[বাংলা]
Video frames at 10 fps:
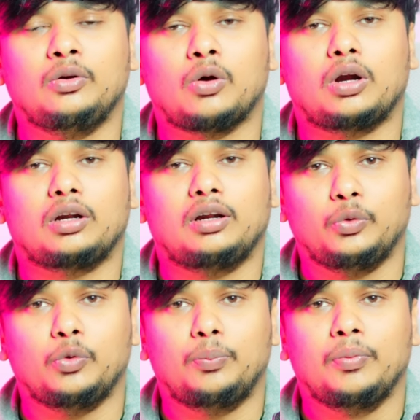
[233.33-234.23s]
ডট
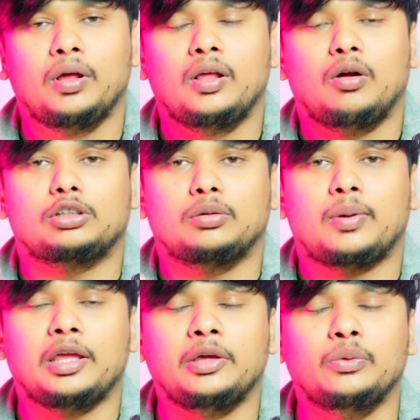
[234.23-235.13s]
টু
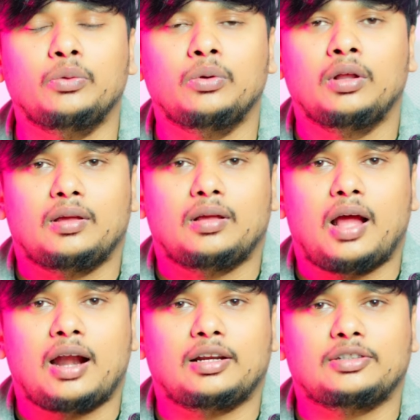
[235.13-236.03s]
অথবা ইউ
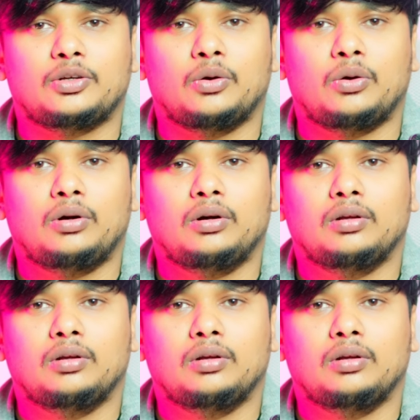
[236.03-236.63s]
আন্ডার স্কোর